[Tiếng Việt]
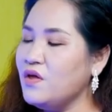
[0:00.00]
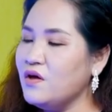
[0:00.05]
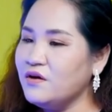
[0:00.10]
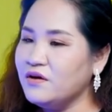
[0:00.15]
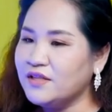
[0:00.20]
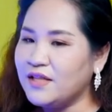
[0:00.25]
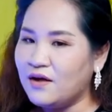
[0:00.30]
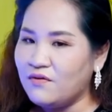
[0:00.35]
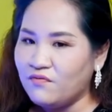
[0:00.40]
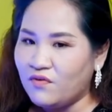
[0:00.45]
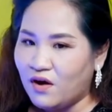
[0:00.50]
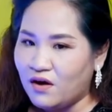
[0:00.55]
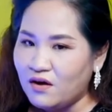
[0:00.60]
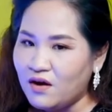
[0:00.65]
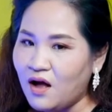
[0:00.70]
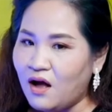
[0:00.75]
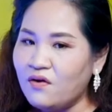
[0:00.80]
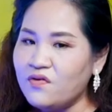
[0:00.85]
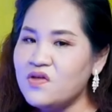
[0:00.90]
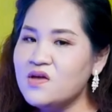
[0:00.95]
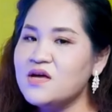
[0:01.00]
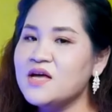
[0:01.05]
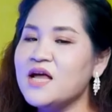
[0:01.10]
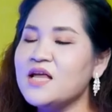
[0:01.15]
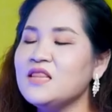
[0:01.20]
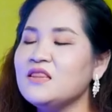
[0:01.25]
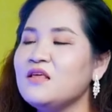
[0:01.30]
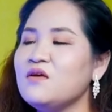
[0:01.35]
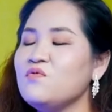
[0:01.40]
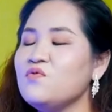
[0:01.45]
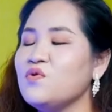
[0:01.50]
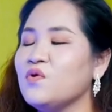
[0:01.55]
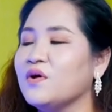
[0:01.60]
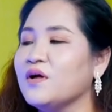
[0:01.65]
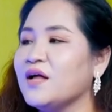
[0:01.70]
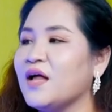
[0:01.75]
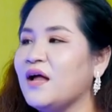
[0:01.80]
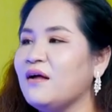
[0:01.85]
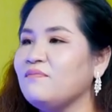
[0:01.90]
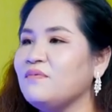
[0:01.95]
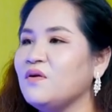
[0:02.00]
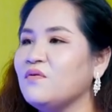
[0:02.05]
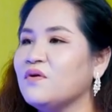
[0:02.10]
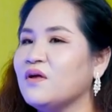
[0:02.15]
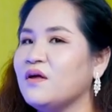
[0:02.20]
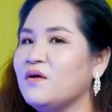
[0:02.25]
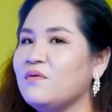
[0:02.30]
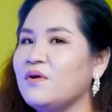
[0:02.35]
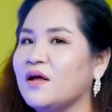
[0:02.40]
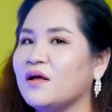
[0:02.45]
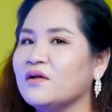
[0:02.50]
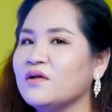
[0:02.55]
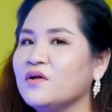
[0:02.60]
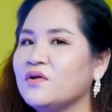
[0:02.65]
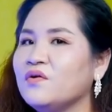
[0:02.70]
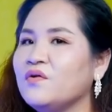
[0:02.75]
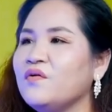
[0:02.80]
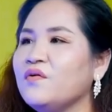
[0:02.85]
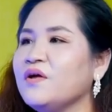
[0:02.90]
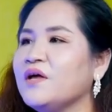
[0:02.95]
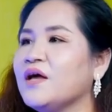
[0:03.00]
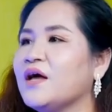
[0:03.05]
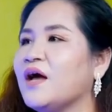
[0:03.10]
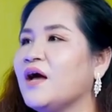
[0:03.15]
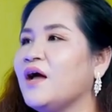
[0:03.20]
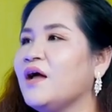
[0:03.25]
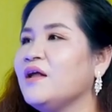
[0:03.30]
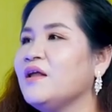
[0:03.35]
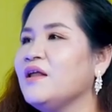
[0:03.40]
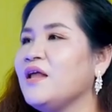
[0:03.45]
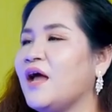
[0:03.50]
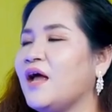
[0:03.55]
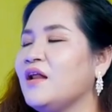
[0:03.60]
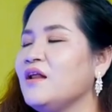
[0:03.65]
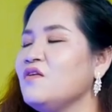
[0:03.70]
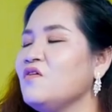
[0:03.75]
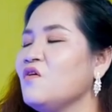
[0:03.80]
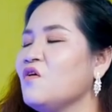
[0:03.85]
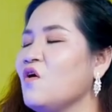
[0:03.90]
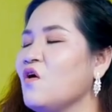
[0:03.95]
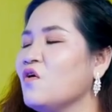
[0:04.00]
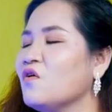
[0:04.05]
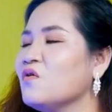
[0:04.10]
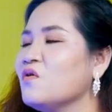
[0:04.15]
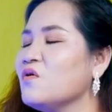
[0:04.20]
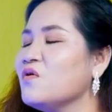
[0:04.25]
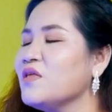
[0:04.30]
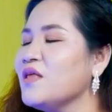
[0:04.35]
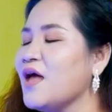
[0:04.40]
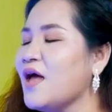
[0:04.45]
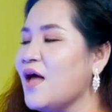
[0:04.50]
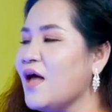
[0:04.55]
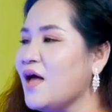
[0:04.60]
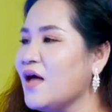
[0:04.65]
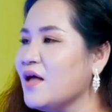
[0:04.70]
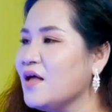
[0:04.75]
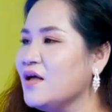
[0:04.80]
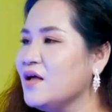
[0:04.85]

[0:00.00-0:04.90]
nhưng người ta vẫn có những cái tiêu chuẩn kép theo kiểu là thôi kệ, dạy đi cho con nó có cha.